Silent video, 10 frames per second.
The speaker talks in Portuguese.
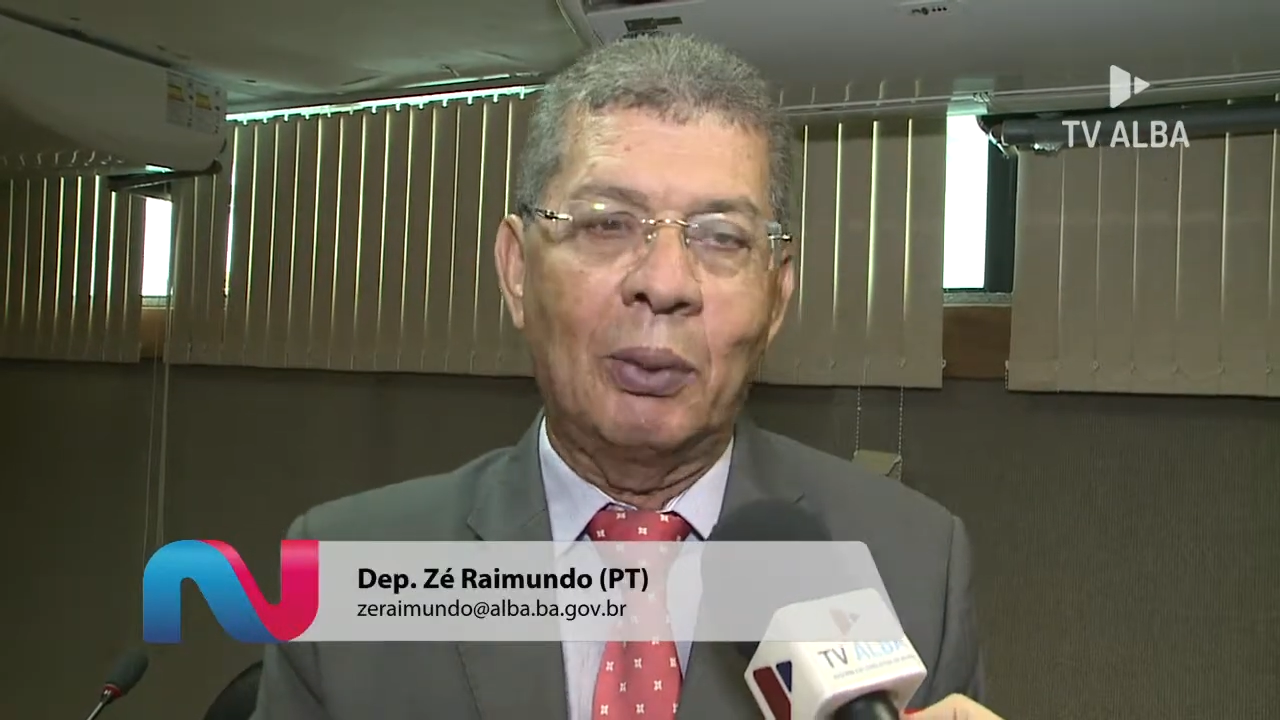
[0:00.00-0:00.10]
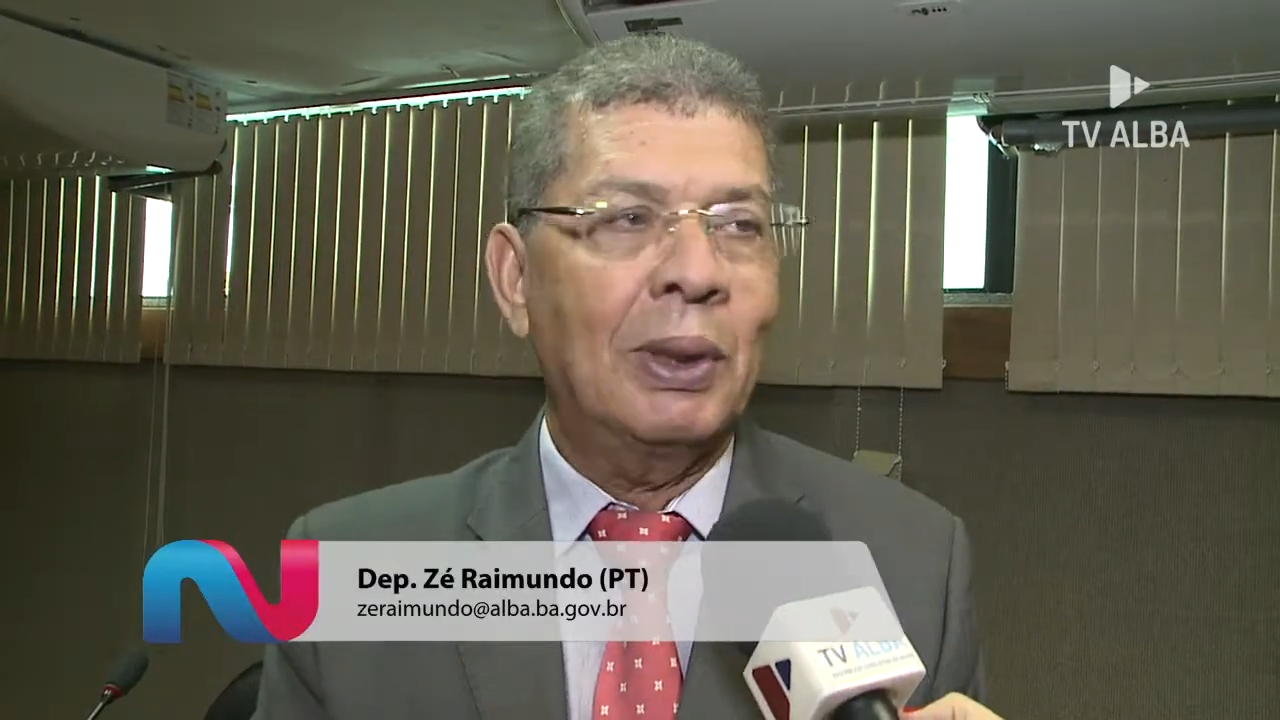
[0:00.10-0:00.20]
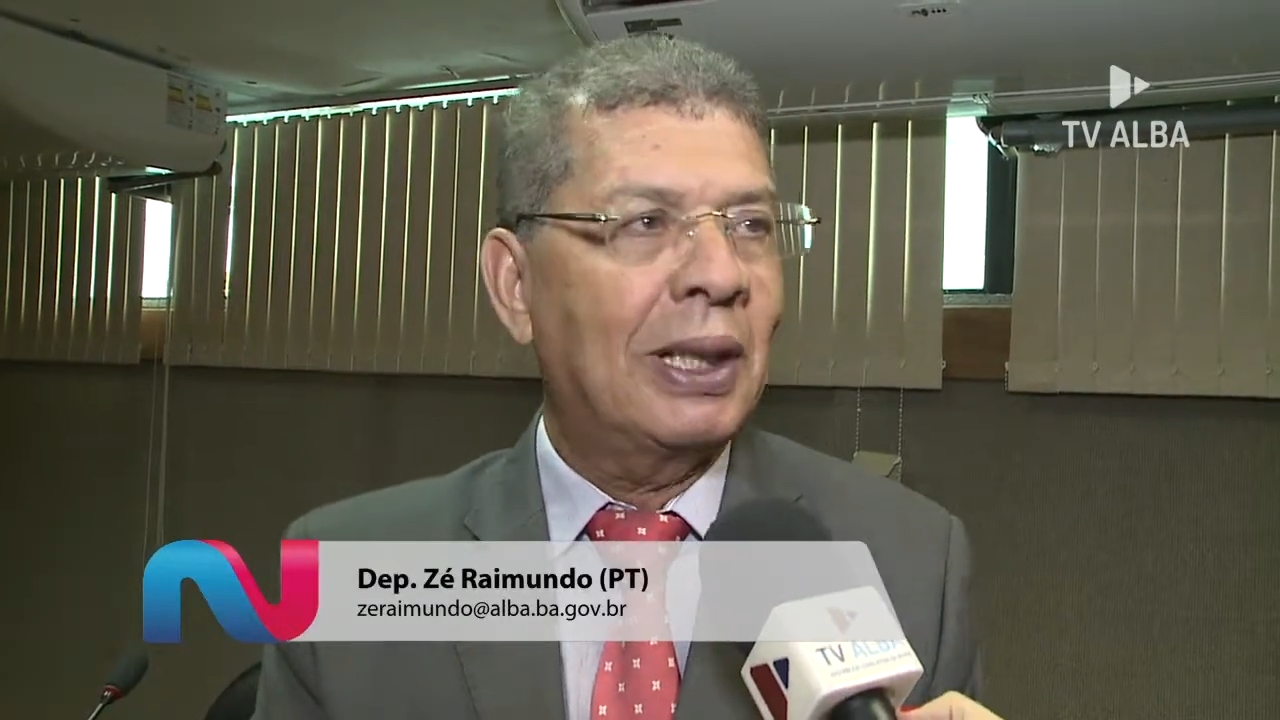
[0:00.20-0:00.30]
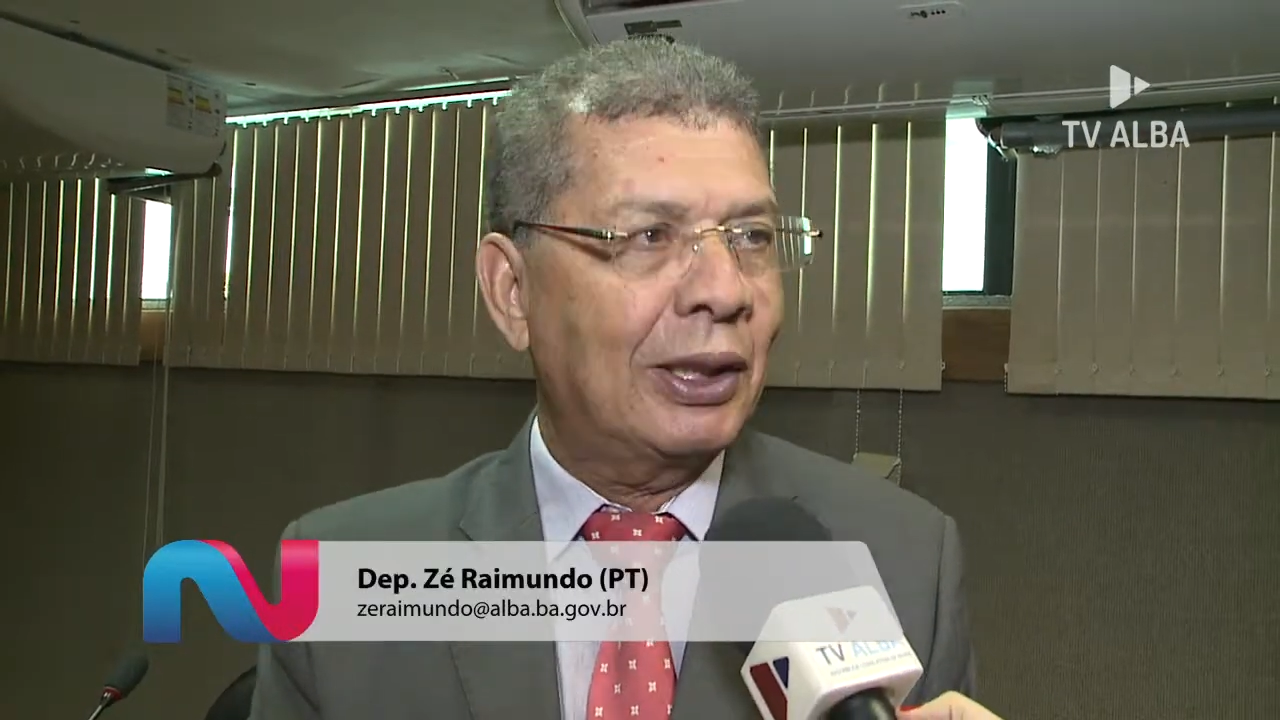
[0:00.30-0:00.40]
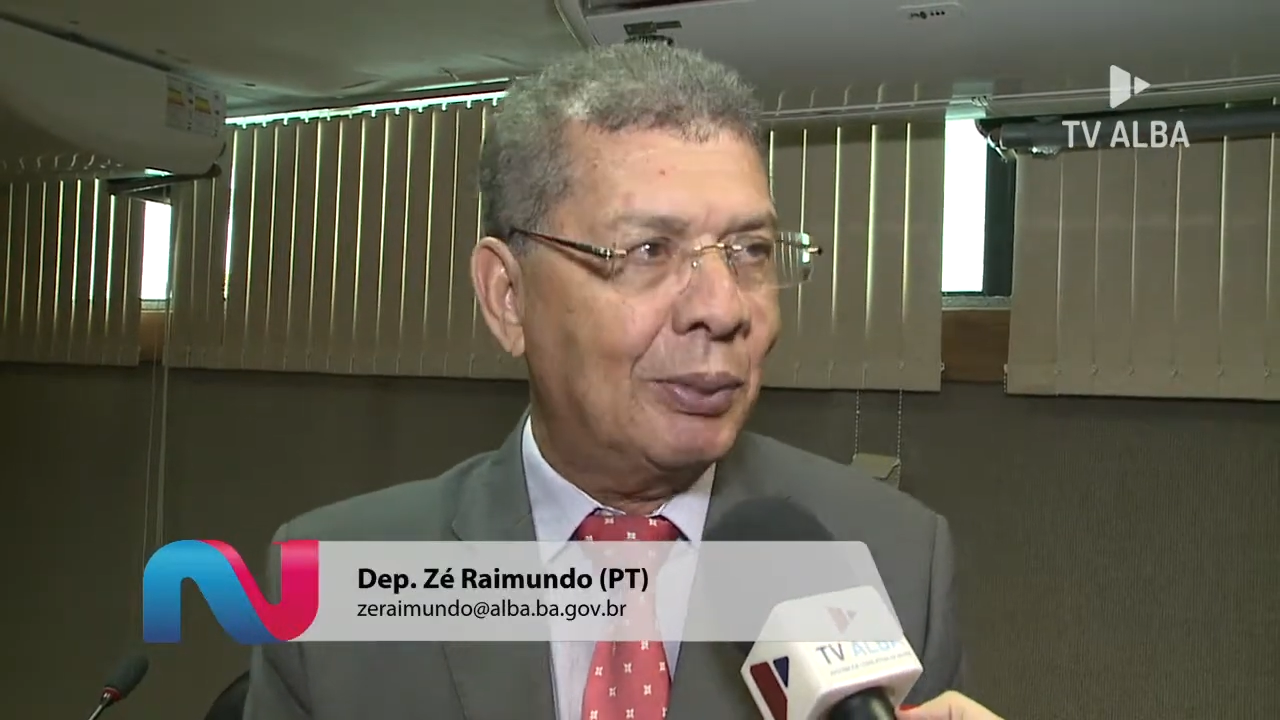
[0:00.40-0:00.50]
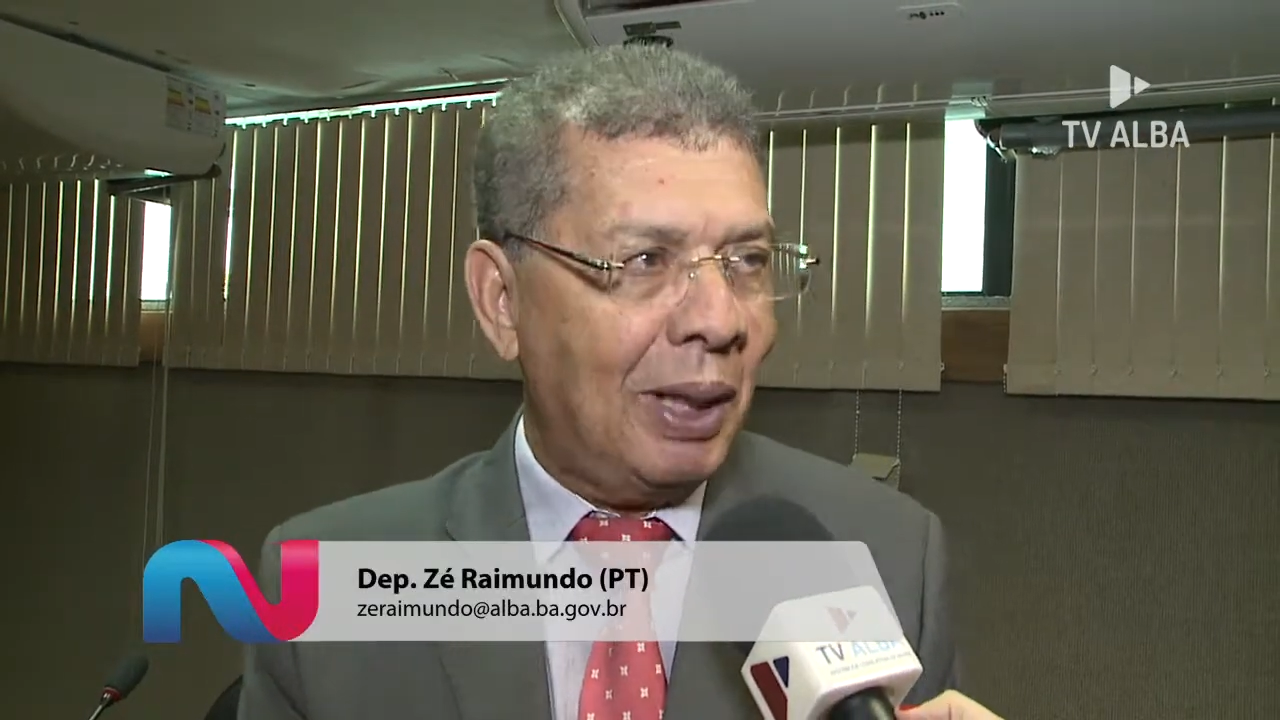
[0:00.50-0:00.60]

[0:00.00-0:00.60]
é uma das